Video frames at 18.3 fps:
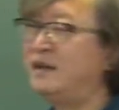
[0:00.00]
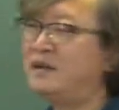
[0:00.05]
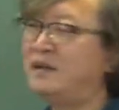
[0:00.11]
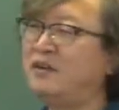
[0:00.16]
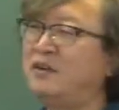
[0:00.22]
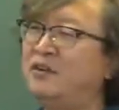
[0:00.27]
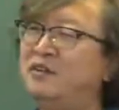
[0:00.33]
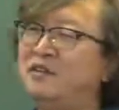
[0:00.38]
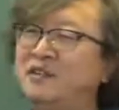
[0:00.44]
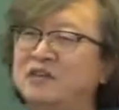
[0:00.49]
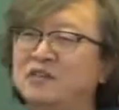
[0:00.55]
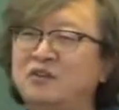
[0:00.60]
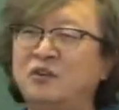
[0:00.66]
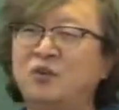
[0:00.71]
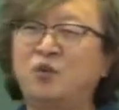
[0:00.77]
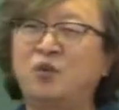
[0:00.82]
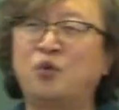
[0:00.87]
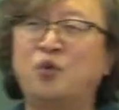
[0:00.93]

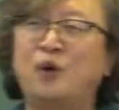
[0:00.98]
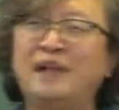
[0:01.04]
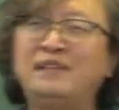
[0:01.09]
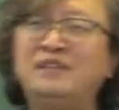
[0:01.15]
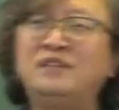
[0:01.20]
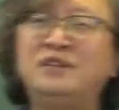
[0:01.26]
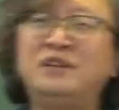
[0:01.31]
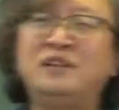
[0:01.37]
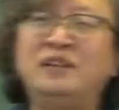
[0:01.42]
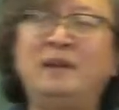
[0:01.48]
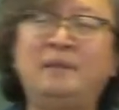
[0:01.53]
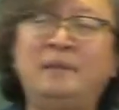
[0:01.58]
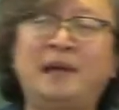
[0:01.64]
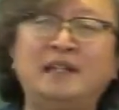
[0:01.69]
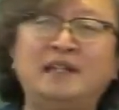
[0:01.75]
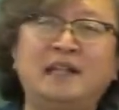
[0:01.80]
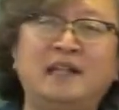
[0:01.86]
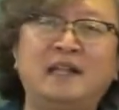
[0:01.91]
경제적으로 완전히
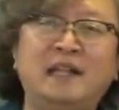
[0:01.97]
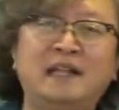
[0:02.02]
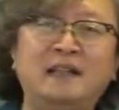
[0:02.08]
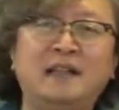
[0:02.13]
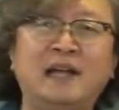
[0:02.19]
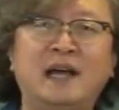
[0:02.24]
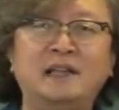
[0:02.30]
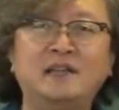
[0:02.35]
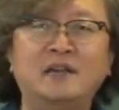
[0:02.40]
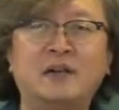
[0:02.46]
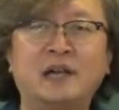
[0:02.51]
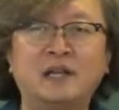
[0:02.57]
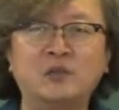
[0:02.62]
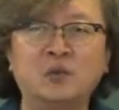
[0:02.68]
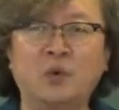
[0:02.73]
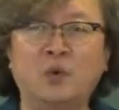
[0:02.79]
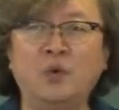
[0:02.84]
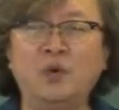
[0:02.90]
파탄했다
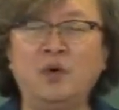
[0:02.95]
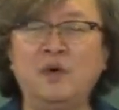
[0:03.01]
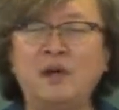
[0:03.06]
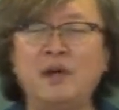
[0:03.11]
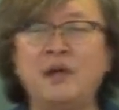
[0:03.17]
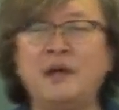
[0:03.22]
하더라도